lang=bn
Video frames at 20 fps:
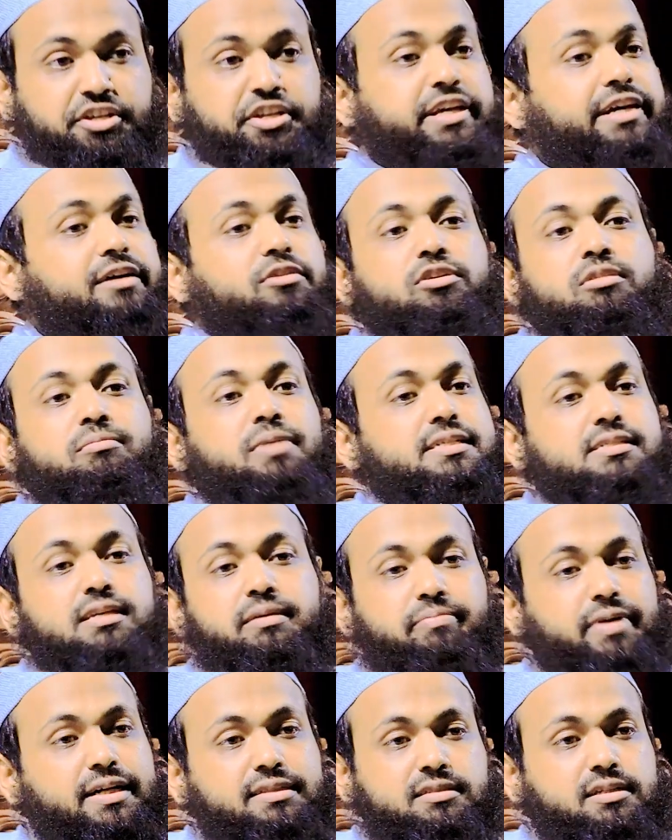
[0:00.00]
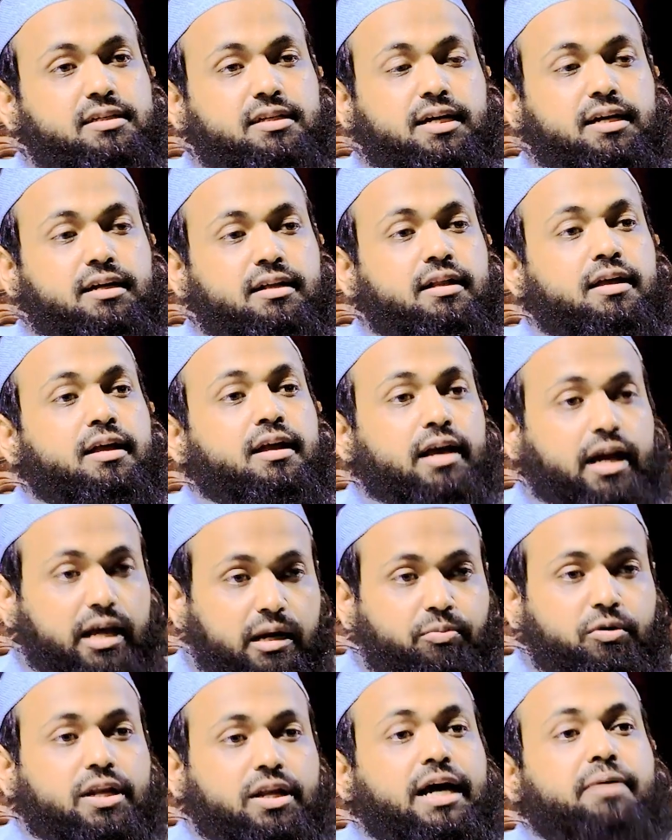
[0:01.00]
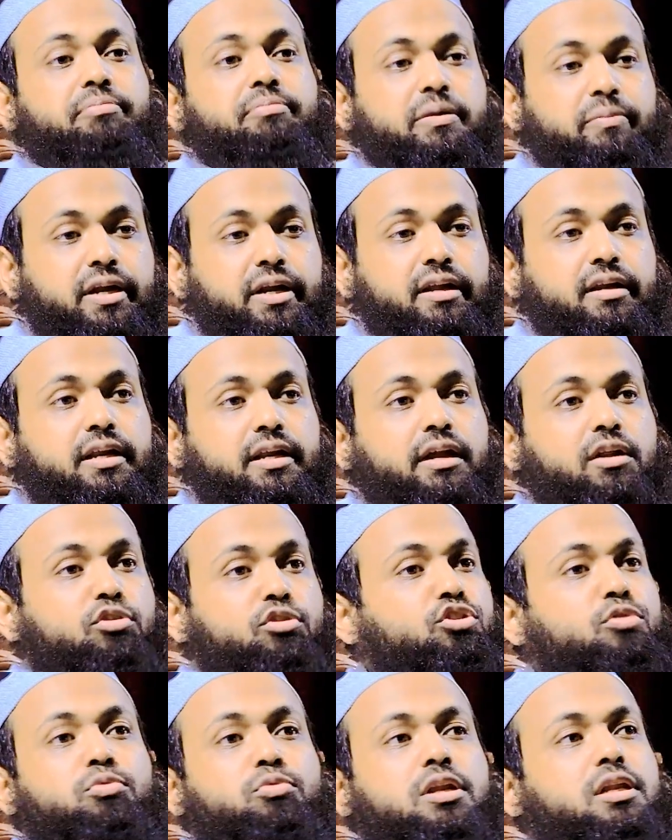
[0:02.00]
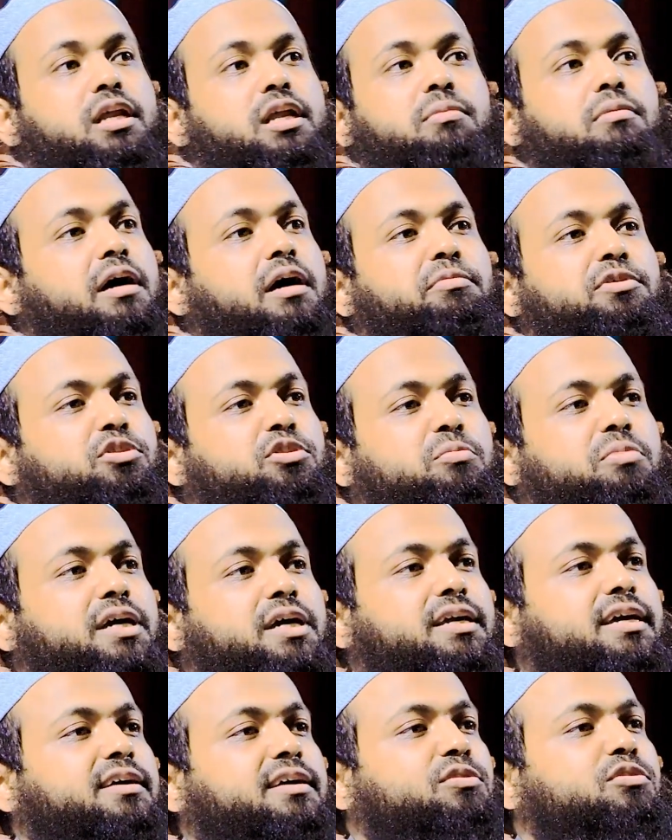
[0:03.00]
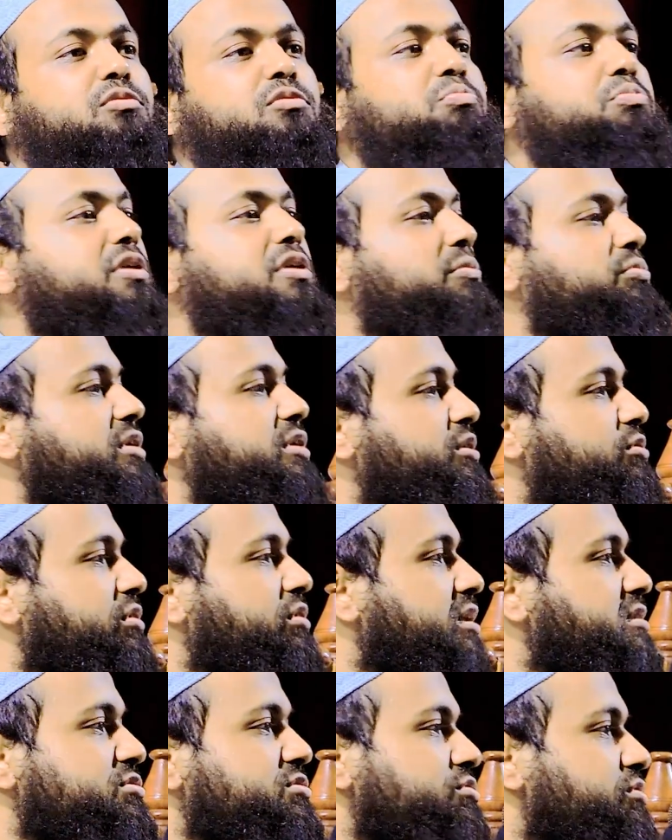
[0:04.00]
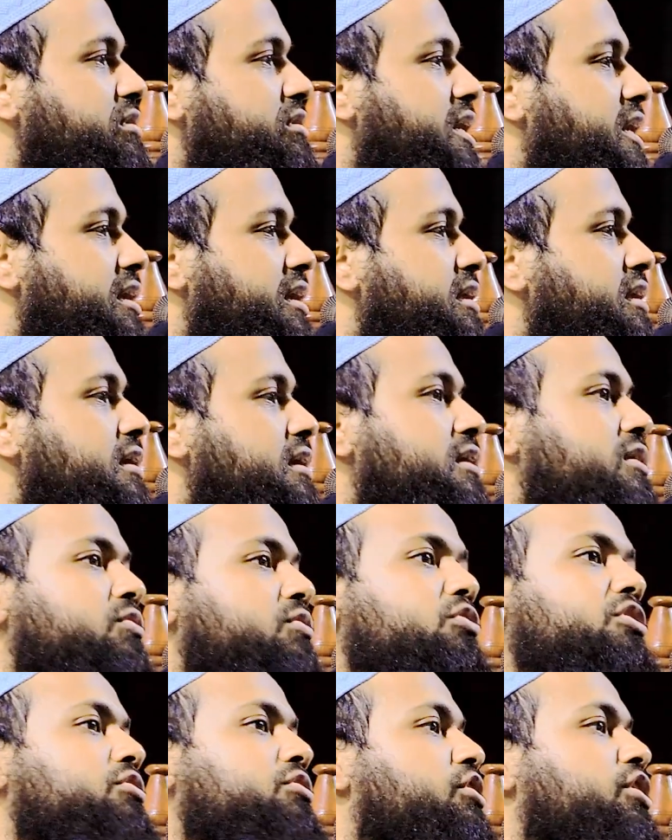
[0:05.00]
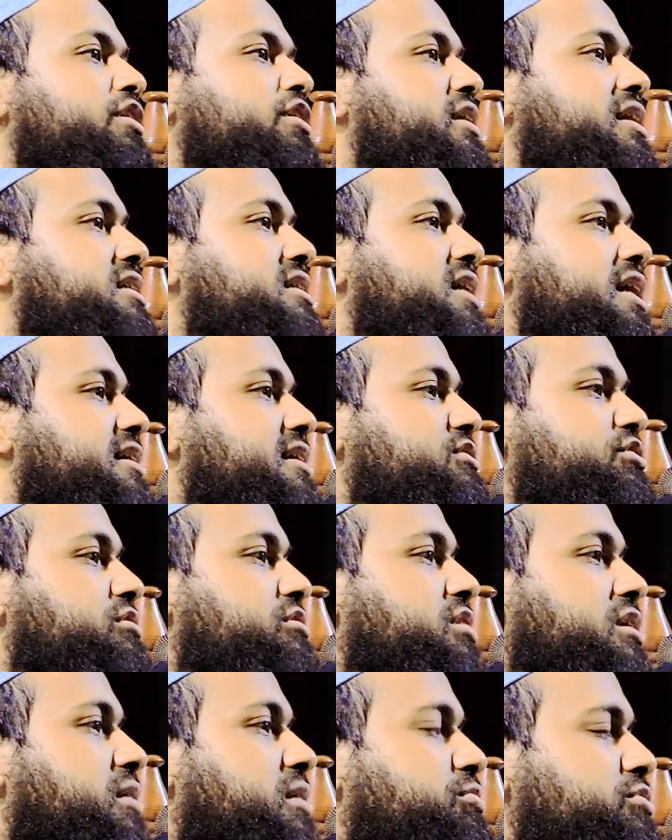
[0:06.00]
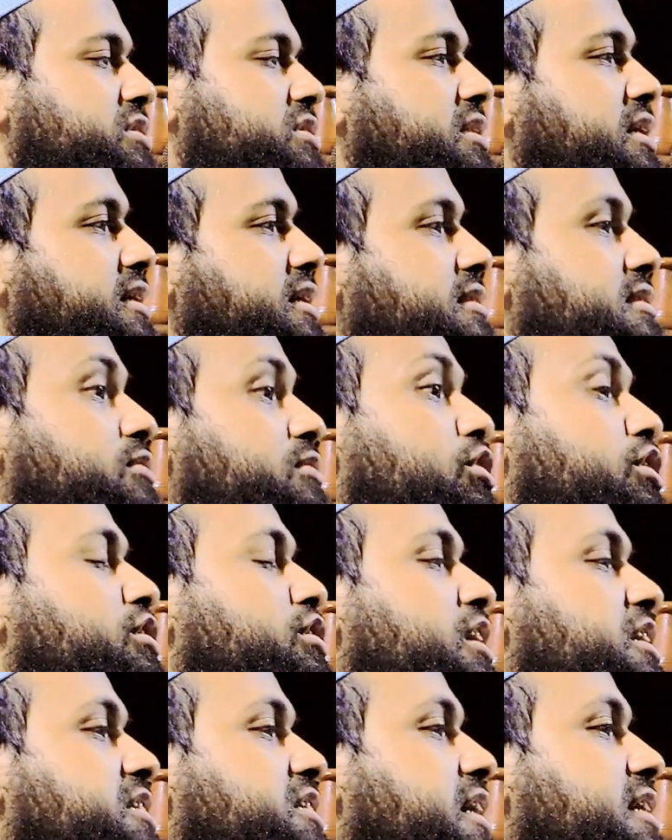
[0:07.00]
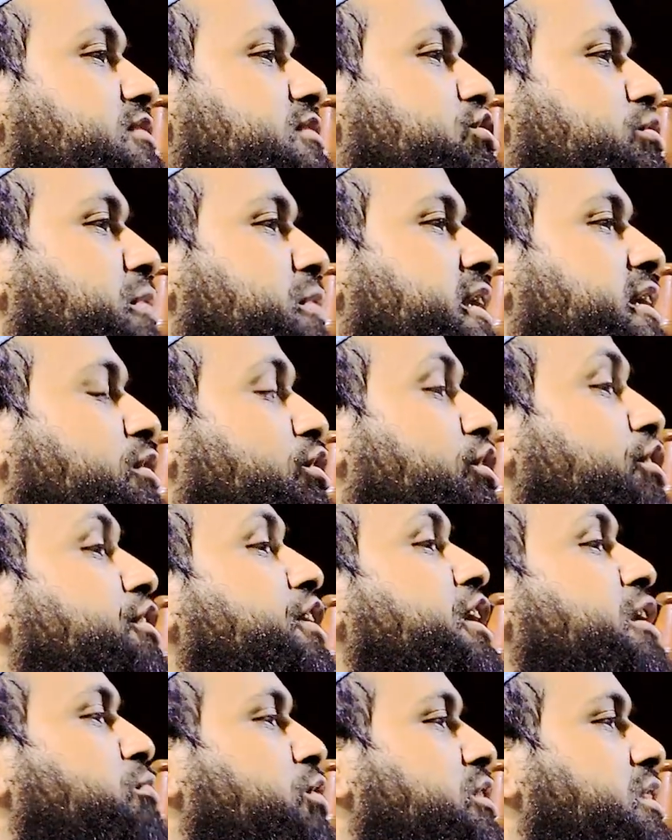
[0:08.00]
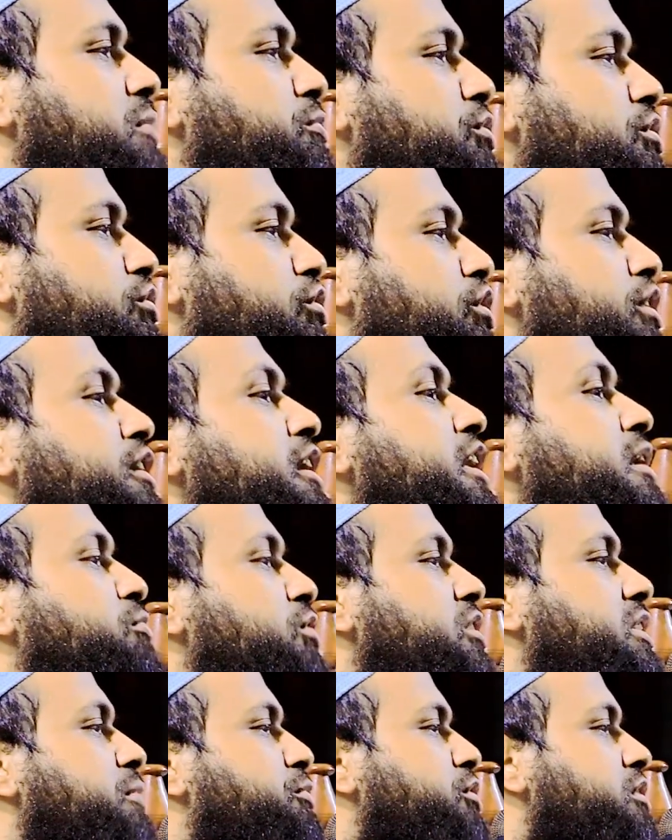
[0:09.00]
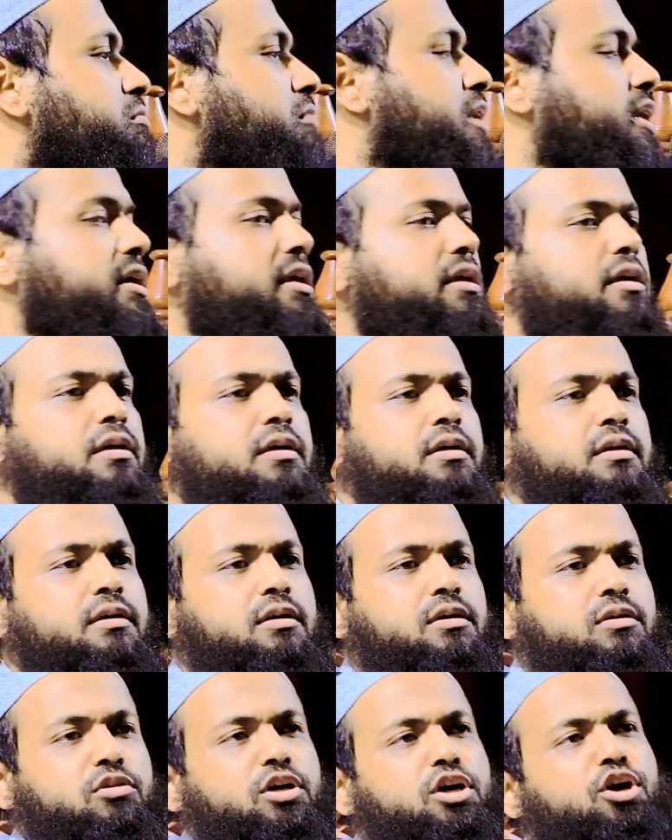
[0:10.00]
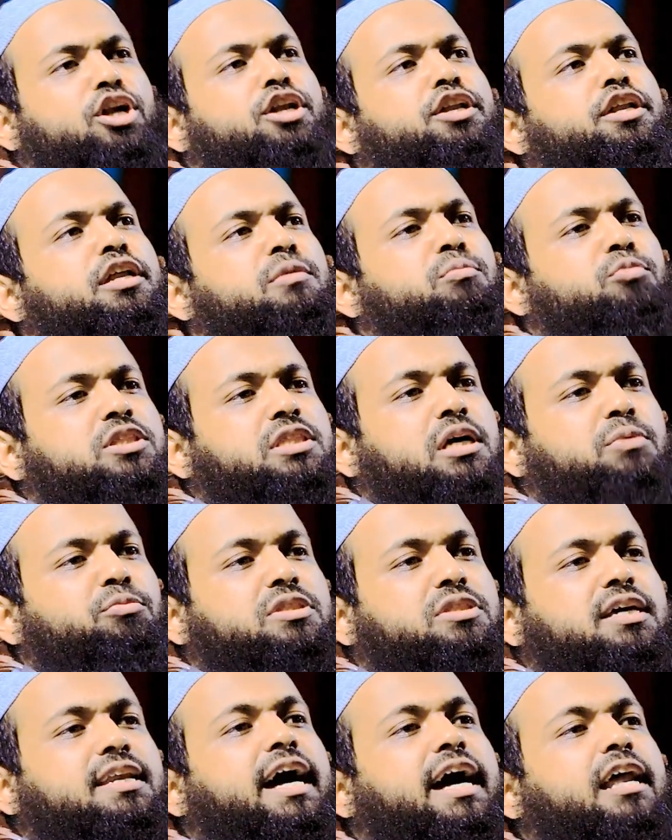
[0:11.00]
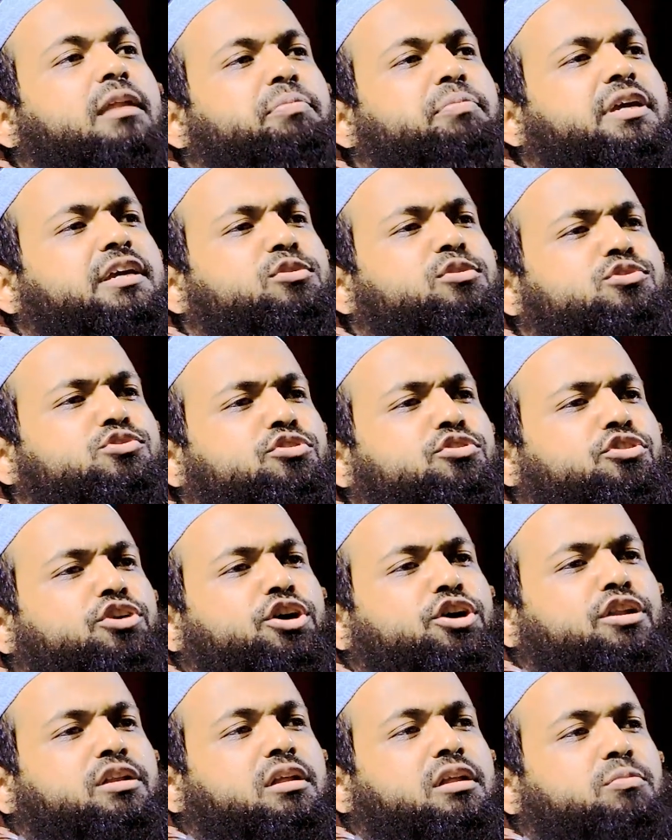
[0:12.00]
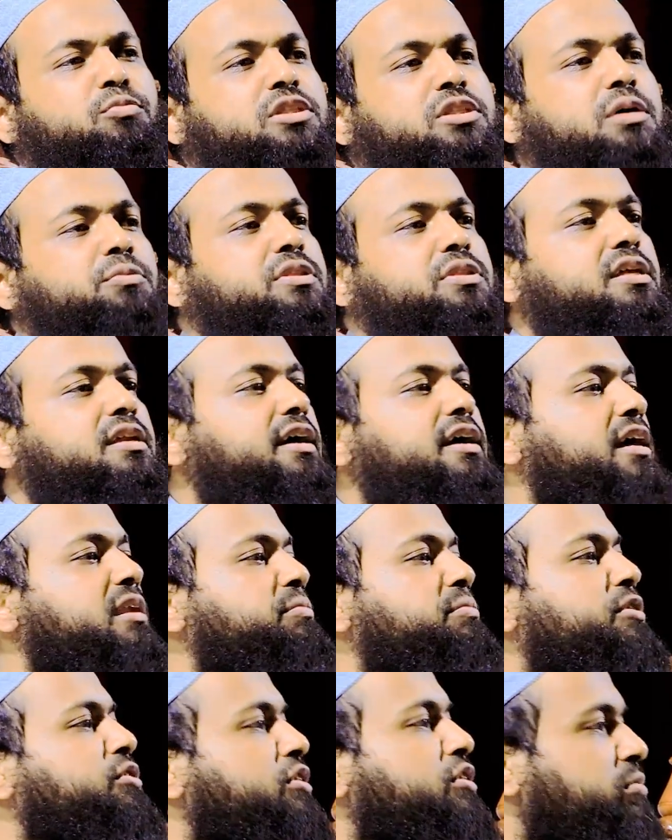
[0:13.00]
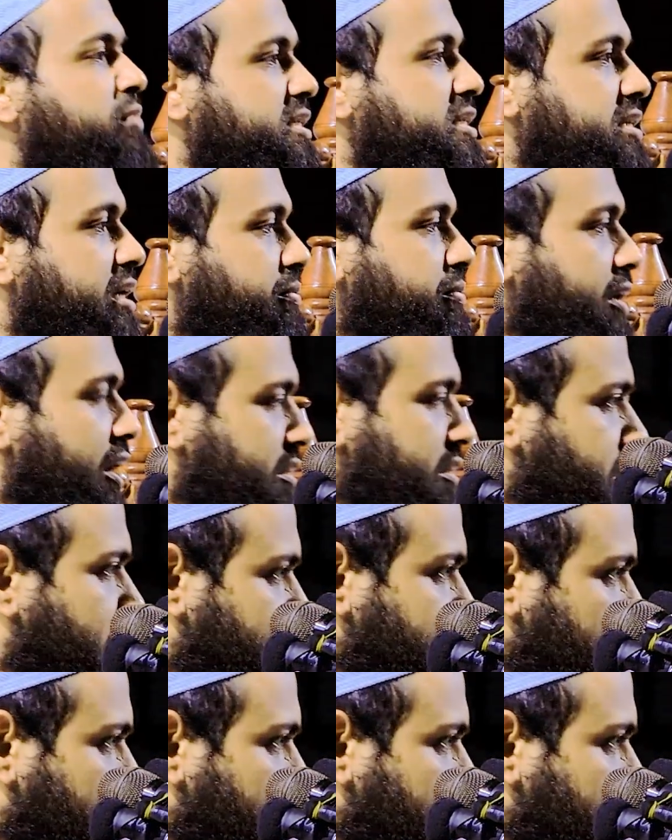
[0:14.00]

তিনি এখন মাজাব মানছে না আর বলে আপনি মানেন না কোনো তো বললাম আমি তো ভাই এখনো পুরাপুরি কোরআন না ওই অন্যের সাহায্য ছাড়া বুঝি না অন্যের সাহায্য মানি অন্যের মতামত অন্যের মতামত মানি কয় অন্যের মতামতের আরবি কি হুজুর কয় অন্যের মতামতের আরবি হলো মাঝহাব আচ্ছা